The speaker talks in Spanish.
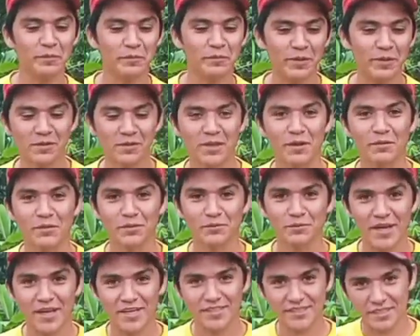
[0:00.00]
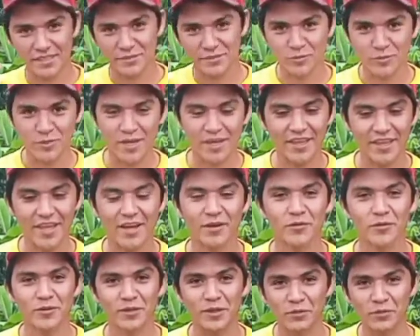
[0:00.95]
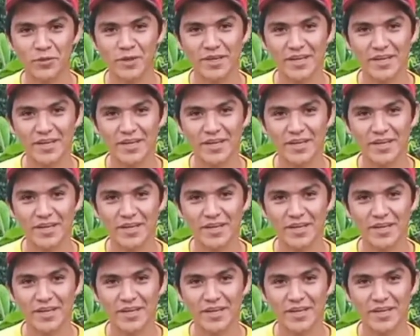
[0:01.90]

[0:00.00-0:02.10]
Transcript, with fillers: vez más a su canal Cultivo en Casa,